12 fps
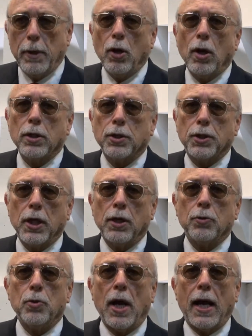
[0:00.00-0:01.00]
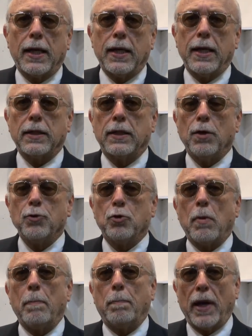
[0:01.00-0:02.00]
melhor dizendo, a criação de
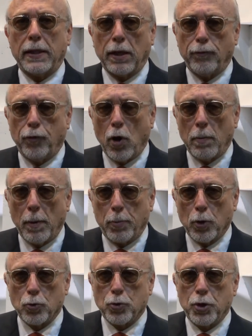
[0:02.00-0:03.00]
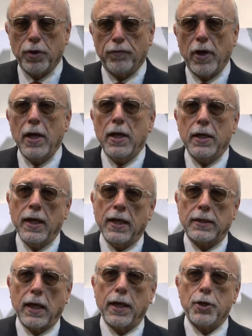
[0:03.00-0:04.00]
uma plataforma produtiva
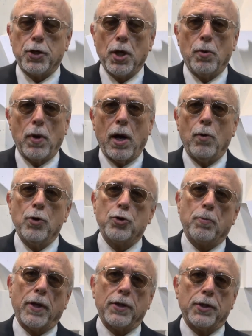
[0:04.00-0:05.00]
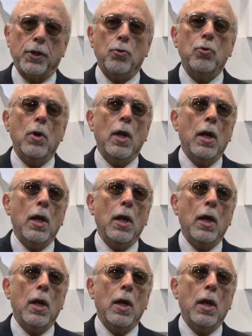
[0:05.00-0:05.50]
nessa região, aonde o Brasil